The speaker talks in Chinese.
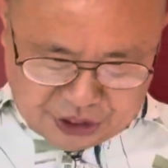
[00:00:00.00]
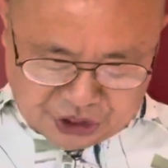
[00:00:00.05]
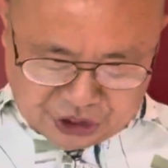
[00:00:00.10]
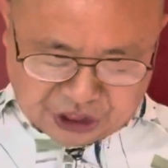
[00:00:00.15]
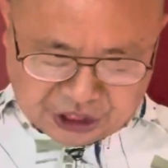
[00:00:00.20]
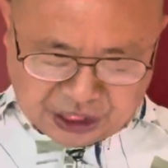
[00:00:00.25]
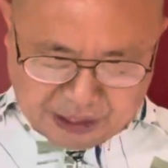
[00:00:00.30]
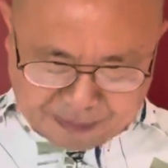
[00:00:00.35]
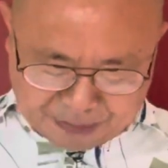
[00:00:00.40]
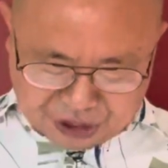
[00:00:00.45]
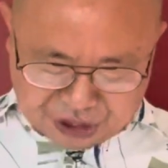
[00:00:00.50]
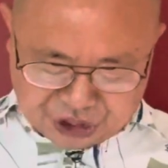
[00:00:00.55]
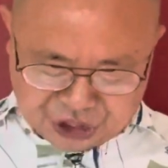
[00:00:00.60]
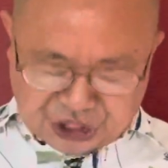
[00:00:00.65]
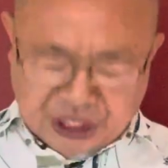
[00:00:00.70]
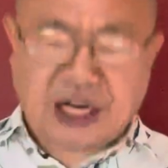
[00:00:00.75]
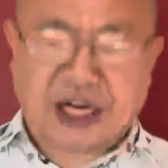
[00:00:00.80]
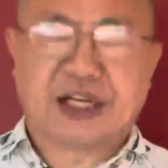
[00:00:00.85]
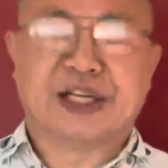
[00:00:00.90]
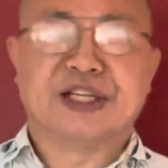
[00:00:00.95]
应该品
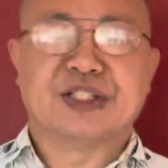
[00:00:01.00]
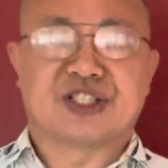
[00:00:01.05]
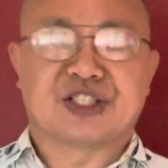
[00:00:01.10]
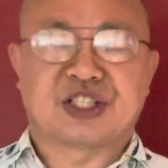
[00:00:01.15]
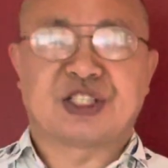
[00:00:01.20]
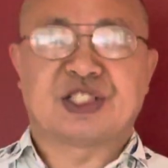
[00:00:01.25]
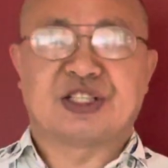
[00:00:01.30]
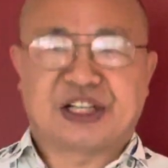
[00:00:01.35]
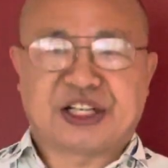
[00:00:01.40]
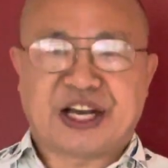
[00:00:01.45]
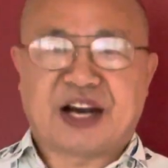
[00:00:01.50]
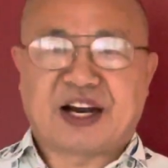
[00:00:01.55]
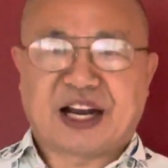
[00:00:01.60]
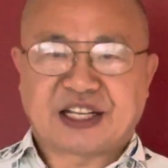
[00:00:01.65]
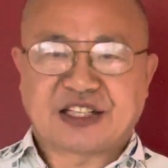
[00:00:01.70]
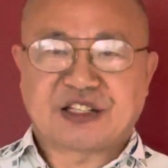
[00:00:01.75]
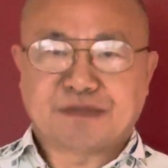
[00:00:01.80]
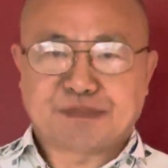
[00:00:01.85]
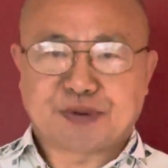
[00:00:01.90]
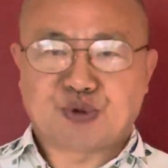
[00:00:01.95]
行而论，质量还
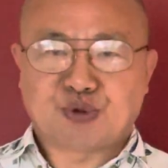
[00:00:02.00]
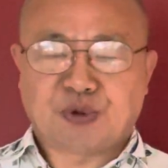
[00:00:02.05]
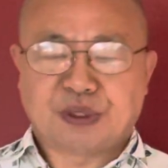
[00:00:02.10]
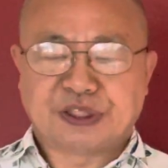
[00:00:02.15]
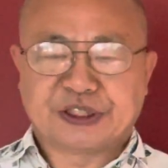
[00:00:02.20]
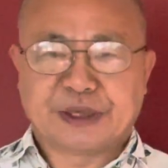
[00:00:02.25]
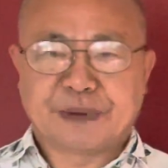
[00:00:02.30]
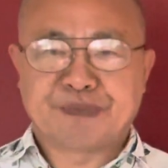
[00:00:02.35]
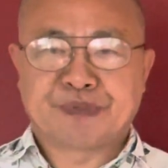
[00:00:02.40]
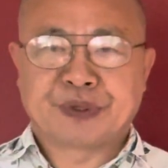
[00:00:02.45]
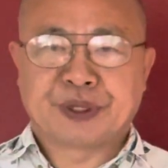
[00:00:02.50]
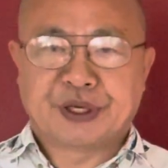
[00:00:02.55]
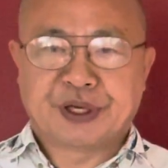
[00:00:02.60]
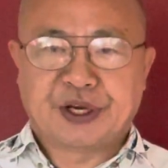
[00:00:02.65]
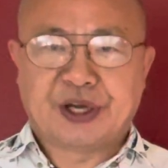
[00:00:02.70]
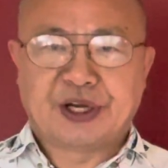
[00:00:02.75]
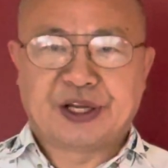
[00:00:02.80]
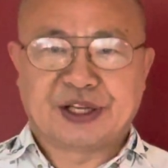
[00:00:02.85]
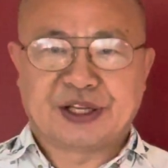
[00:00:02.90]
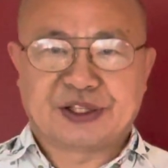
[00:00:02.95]
是不错的。呃，